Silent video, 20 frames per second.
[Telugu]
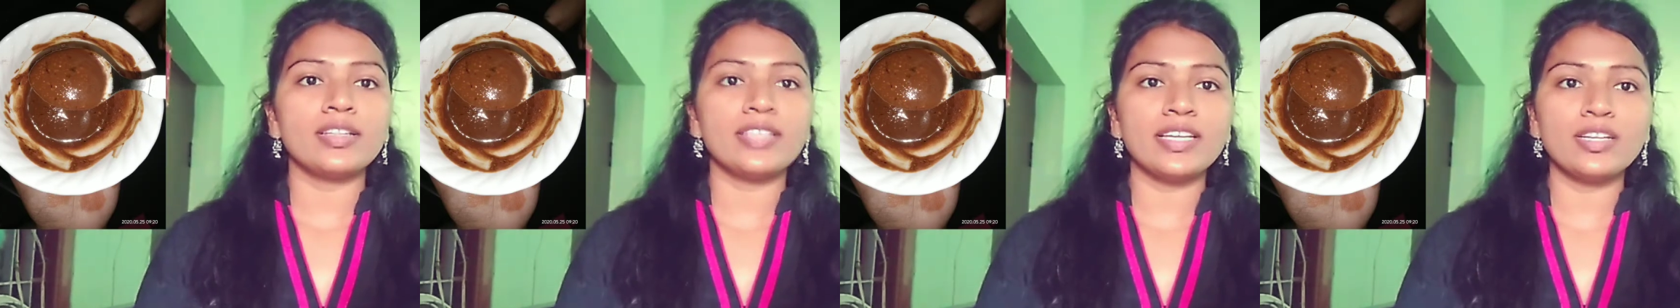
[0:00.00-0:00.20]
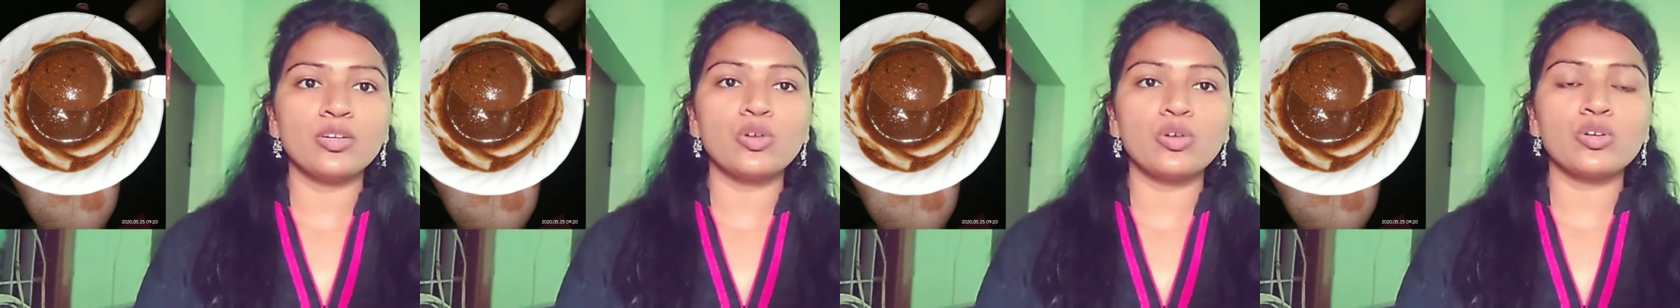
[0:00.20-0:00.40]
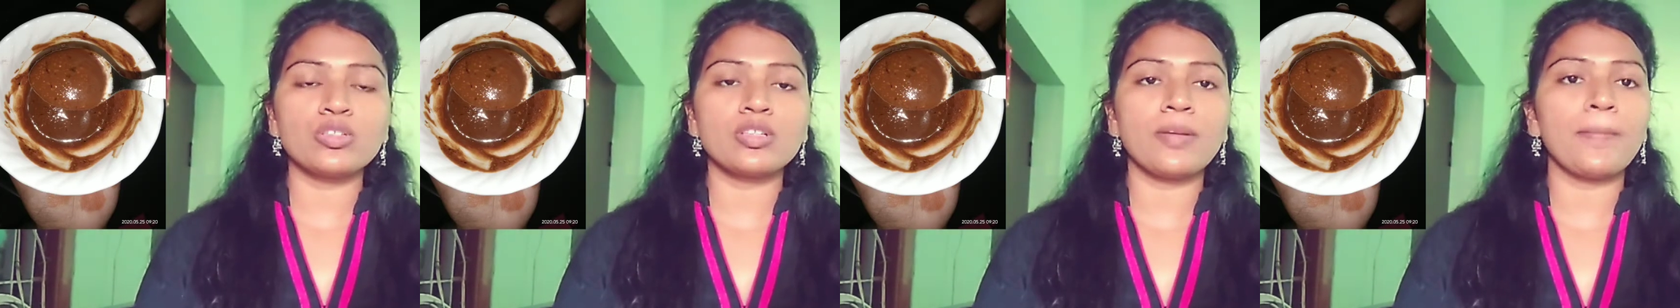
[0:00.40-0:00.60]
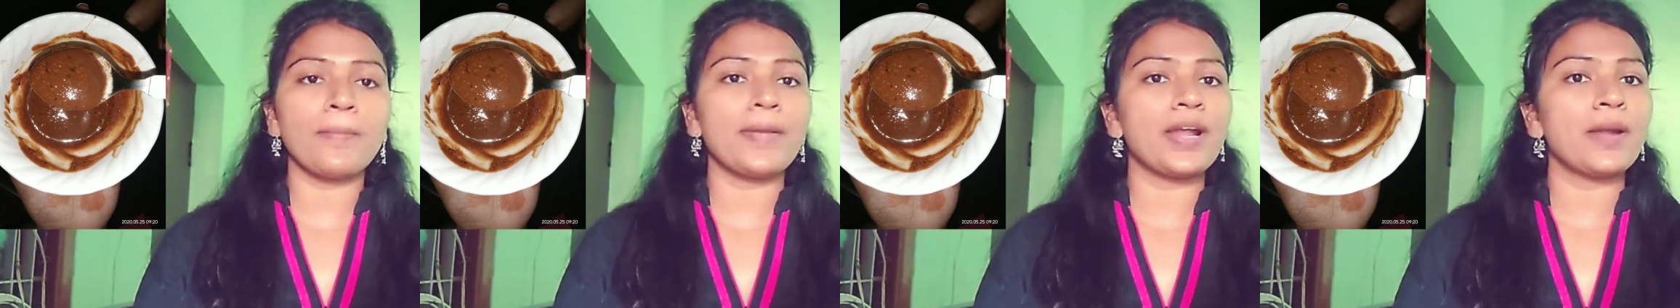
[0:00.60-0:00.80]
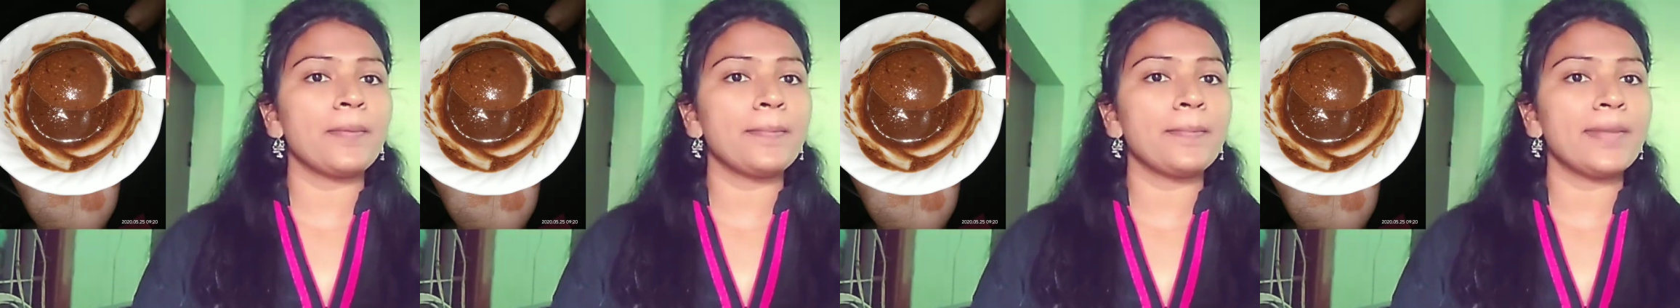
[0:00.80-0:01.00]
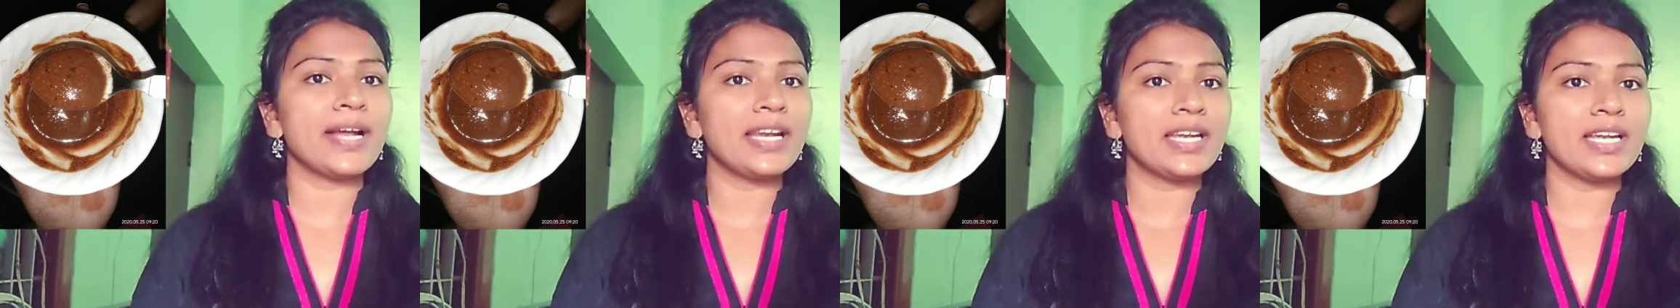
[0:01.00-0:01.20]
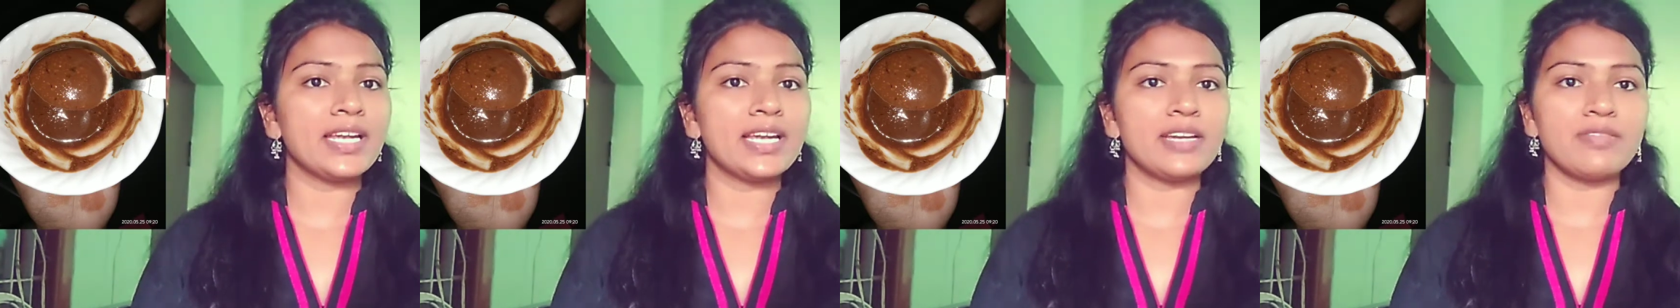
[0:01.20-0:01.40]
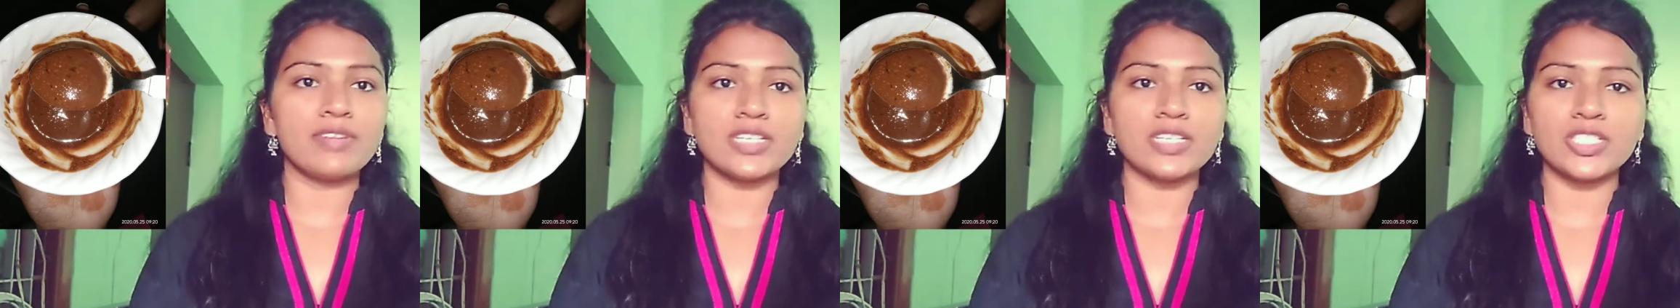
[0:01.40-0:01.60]
దీనికోసం మనం మనీ
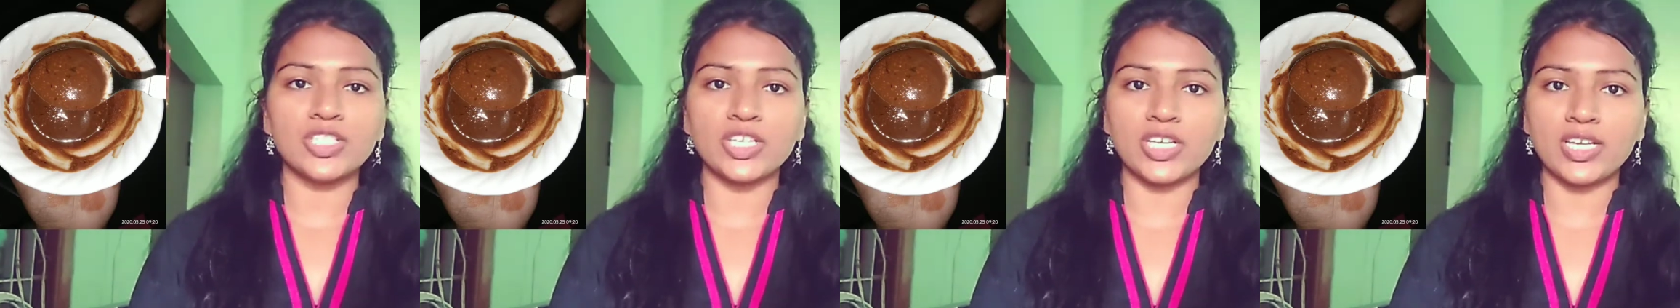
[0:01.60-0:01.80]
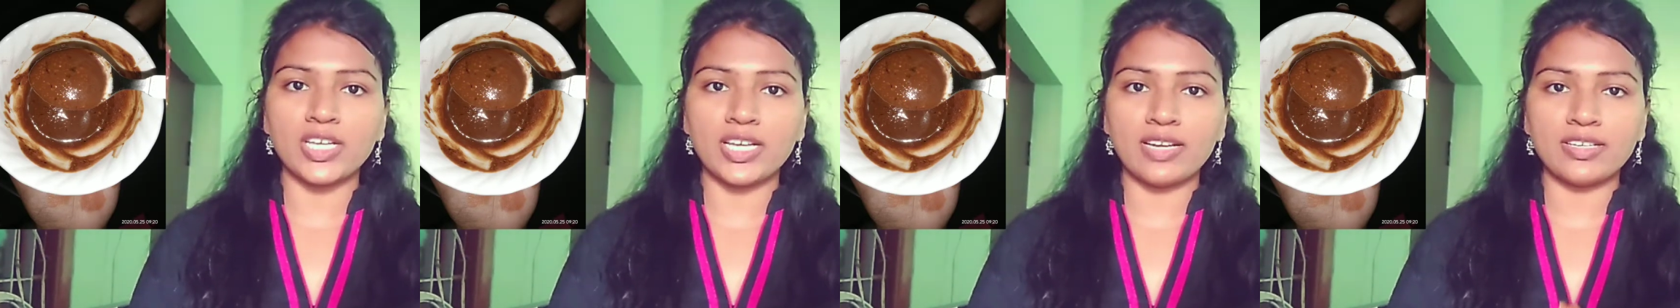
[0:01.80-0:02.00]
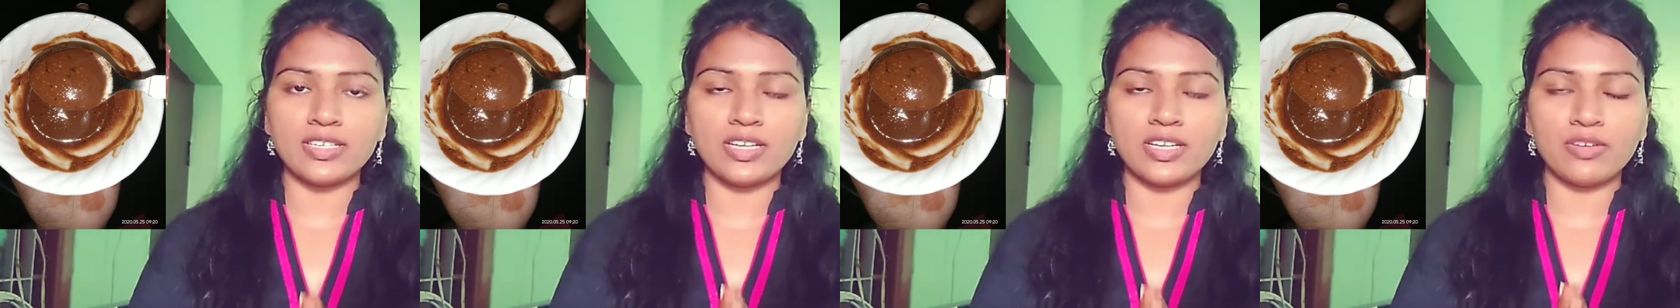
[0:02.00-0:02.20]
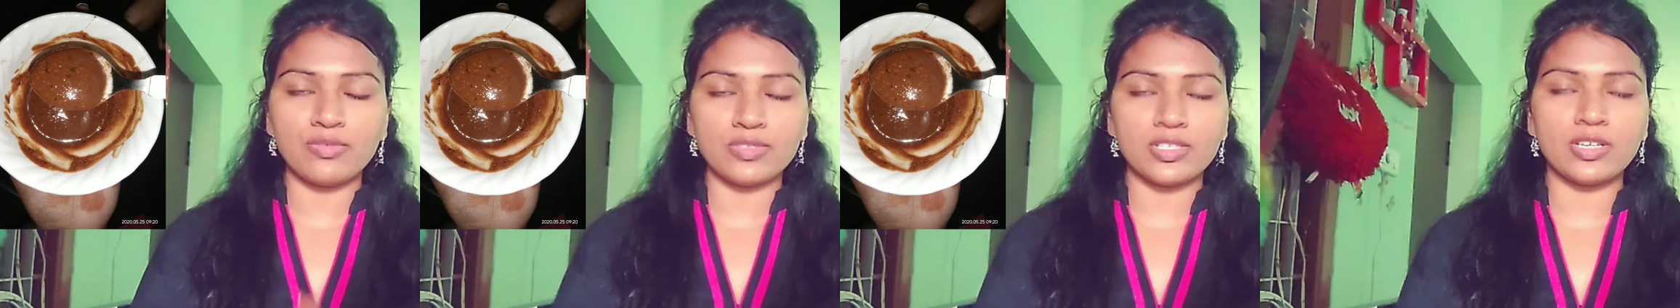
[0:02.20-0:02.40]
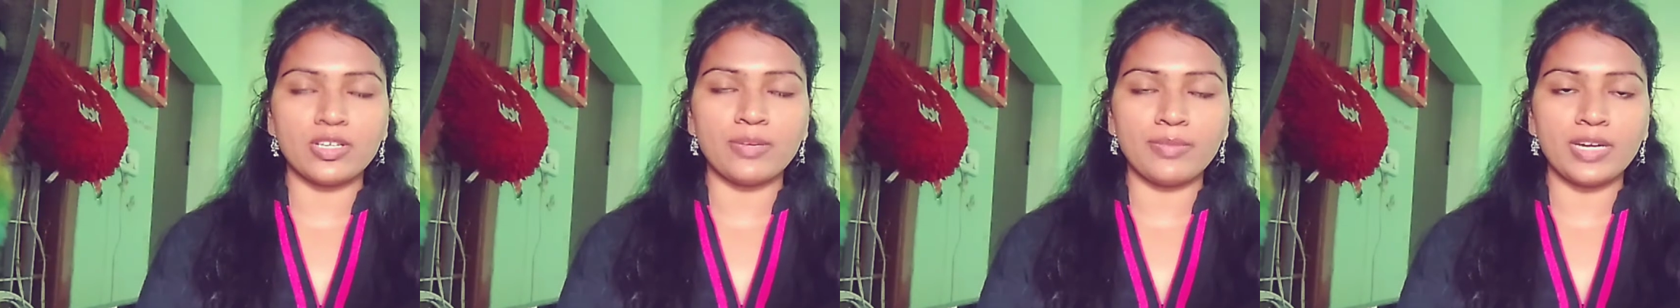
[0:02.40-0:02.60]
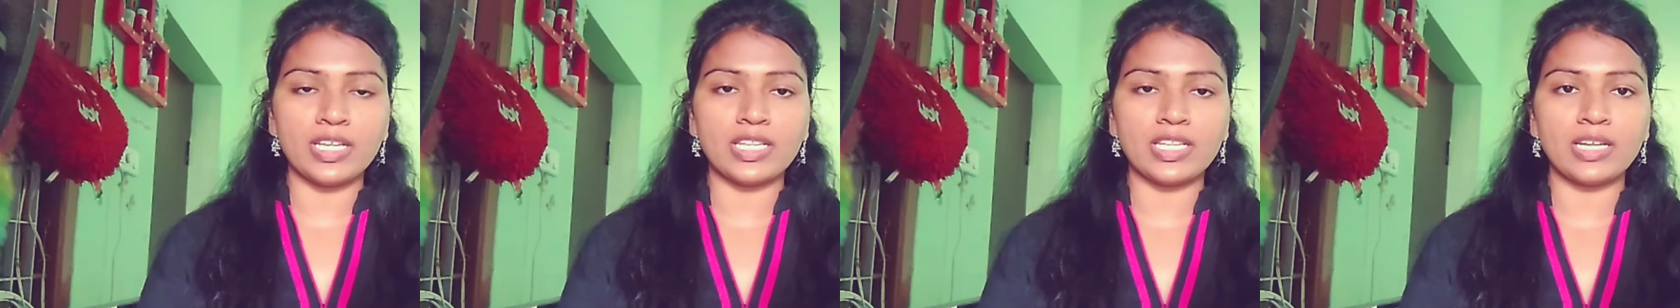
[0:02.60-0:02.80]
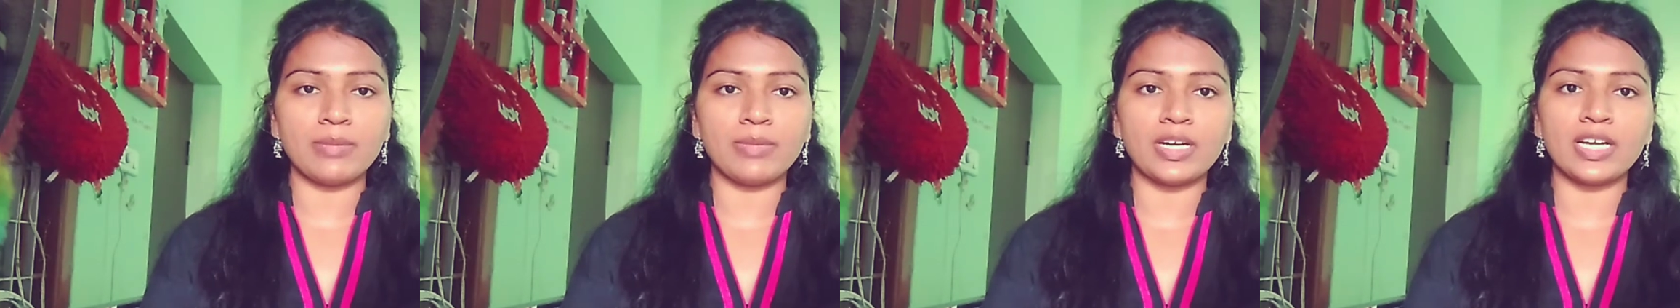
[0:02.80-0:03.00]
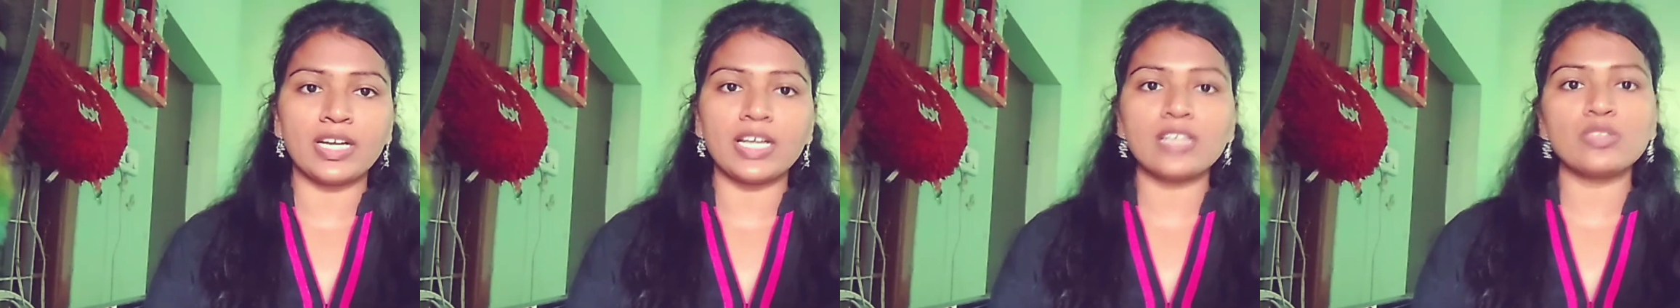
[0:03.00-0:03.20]
ఇన్వెస్ట్ చేయాలని అవసరం
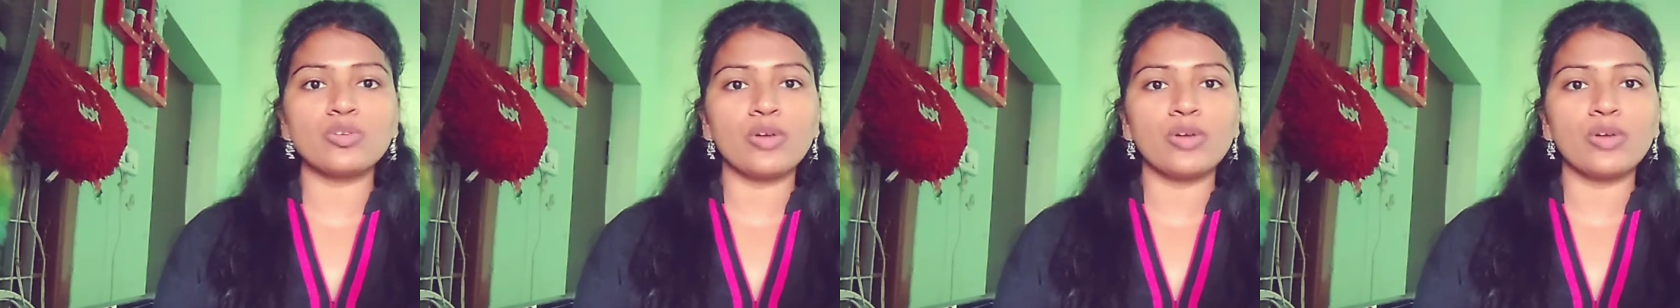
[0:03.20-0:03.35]
లేదనమాట